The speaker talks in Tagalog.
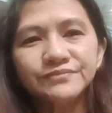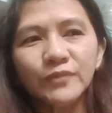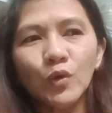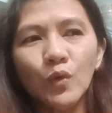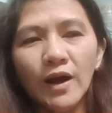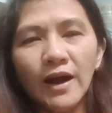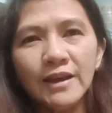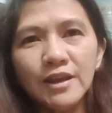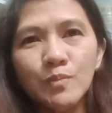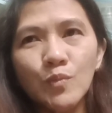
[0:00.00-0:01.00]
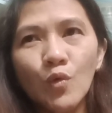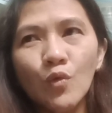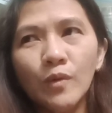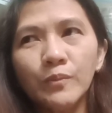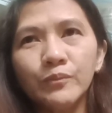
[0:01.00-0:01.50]
yung ayaw mo,
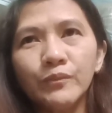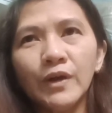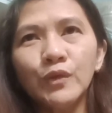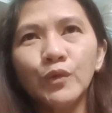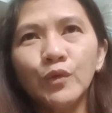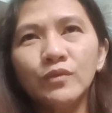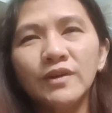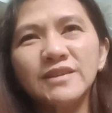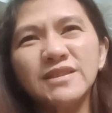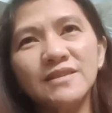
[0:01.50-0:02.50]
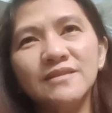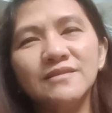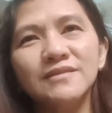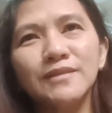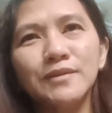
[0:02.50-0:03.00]
ano, kasi,
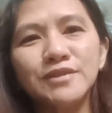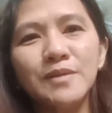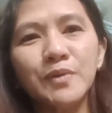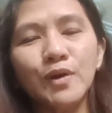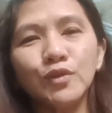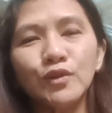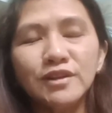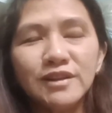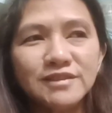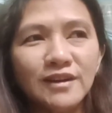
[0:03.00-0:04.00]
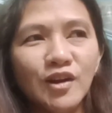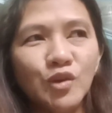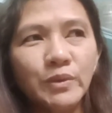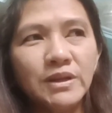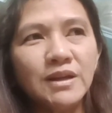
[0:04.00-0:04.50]
siyempre, katulad ng isang
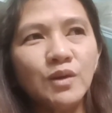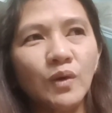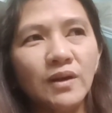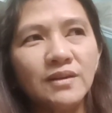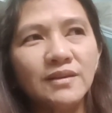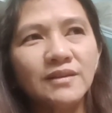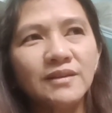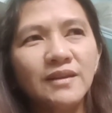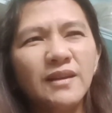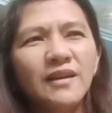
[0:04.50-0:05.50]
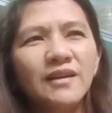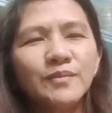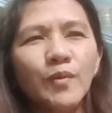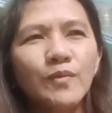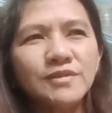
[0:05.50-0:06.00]
ano, may na-inquire,
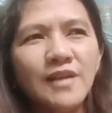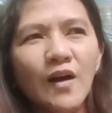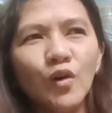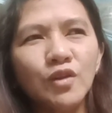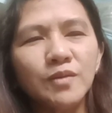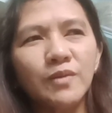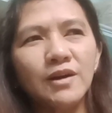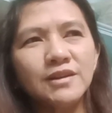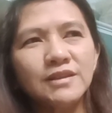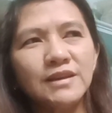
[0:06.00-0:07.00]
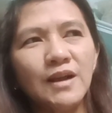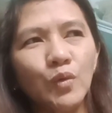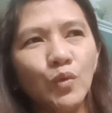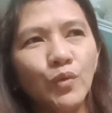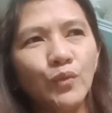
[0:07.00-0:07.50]
pumunta ako, nag-marketing
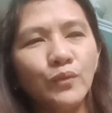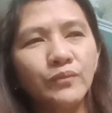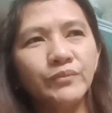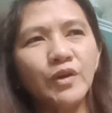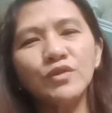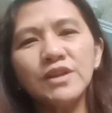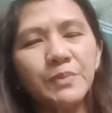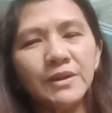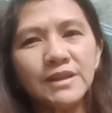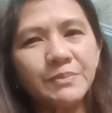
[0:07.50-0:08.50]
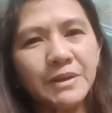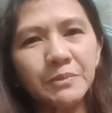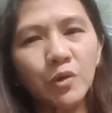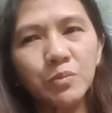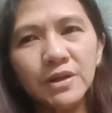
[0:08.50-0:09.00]
ako. Pero hindi pa, hindi pa
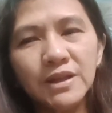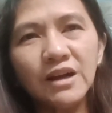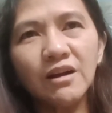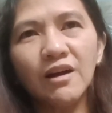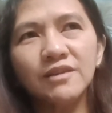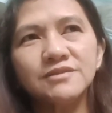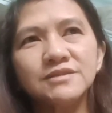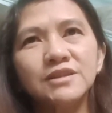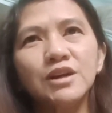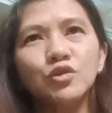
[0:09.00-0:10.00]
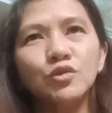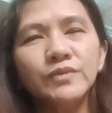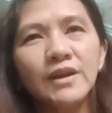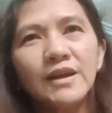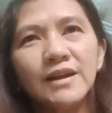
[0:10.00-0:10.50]
naman ako humingi ng cash na ganun.
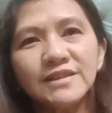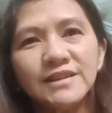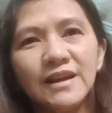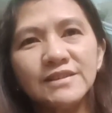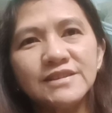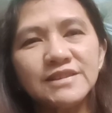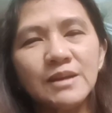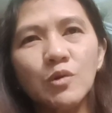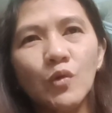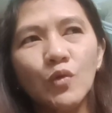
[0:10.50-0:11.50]
Kasi ang system ko,